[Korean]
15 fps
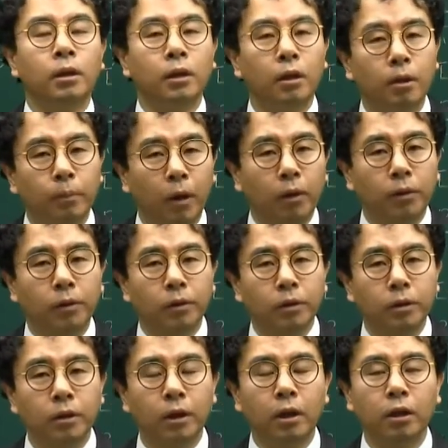1번
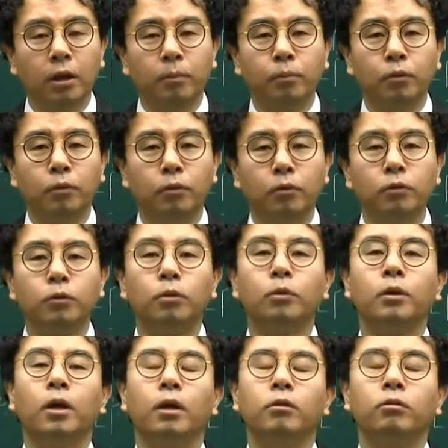CIF
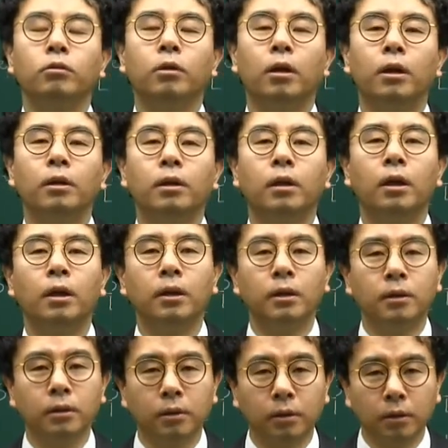운송계약 누가 한다?
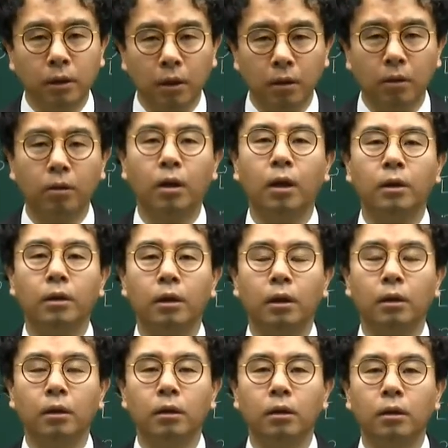셀러가
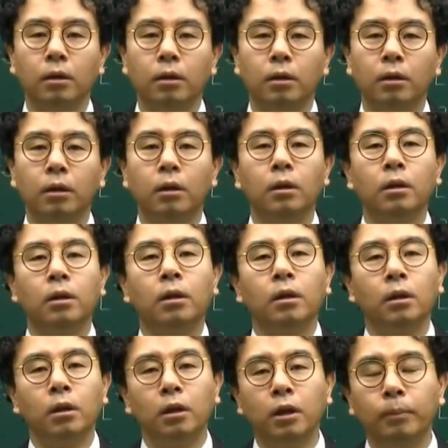한다.
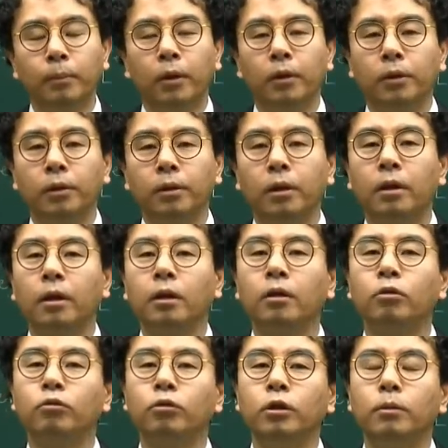2번
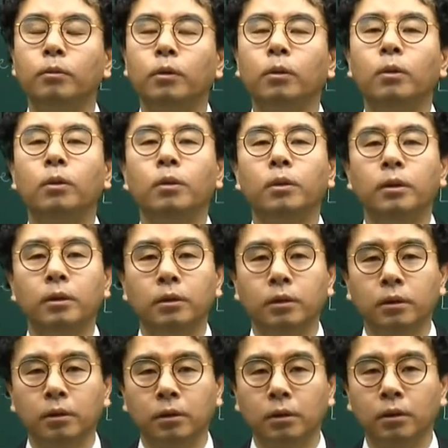따라서 운임도
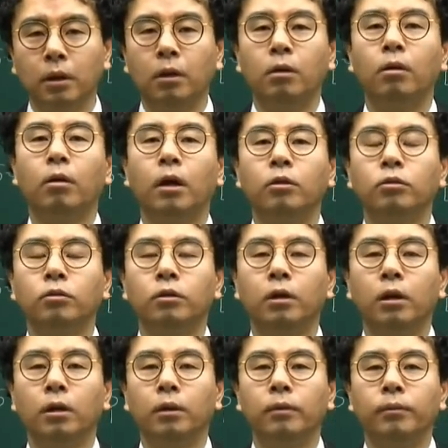셀러가
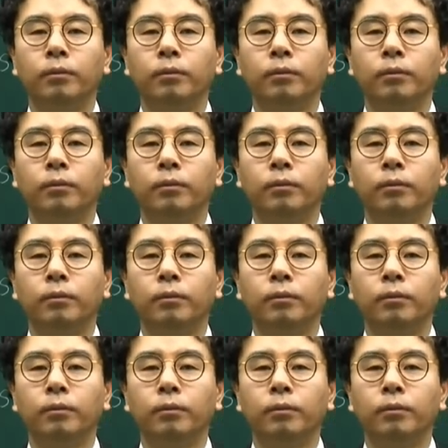준다.